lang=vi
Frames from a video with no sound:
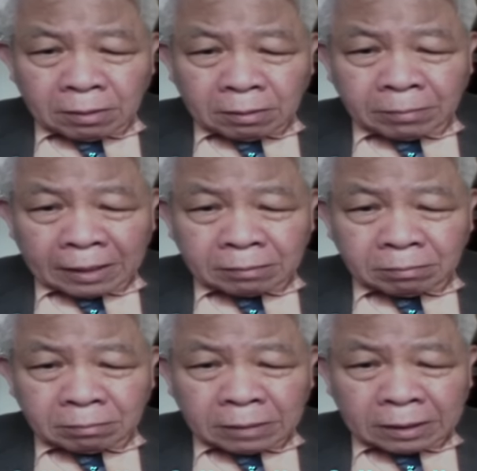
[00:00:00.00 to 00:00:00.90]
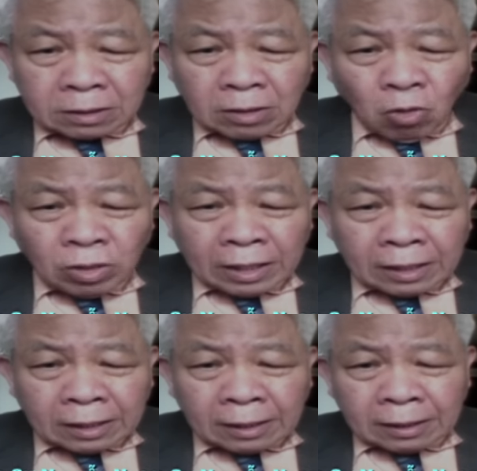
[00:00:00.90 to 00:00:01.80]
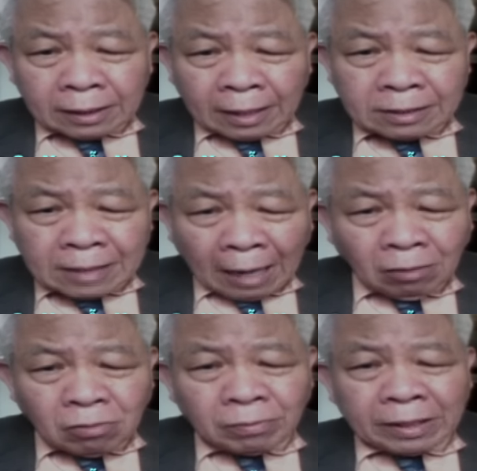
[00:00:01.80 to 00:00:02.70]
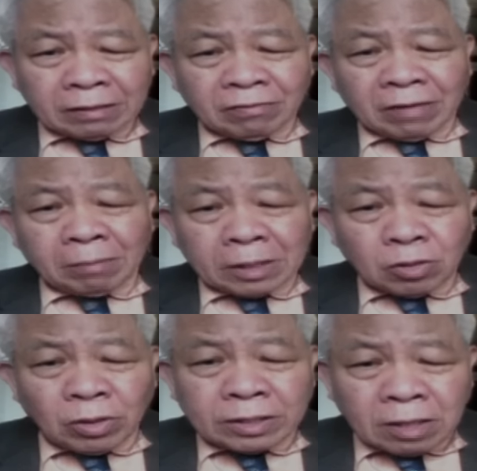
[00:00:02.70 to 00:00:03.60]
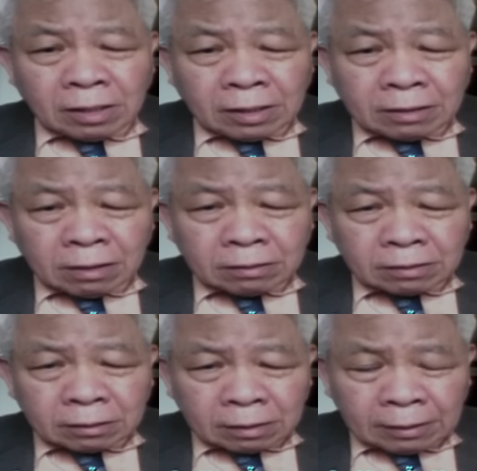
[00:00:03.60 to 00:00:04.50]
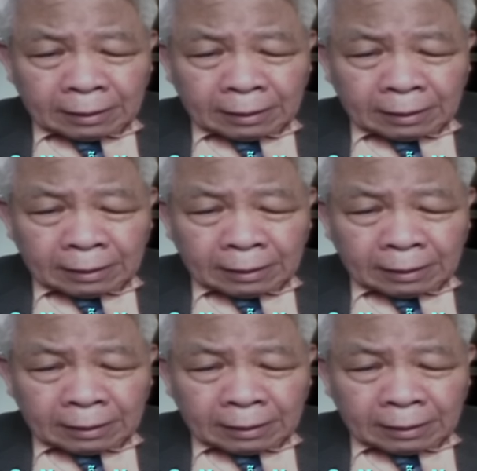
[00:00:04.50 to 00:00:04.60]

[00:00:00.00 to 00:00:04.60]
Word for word: mình mình giấu đi cái cái ánh sáng của mình và mình nuôi dưỡng cái sự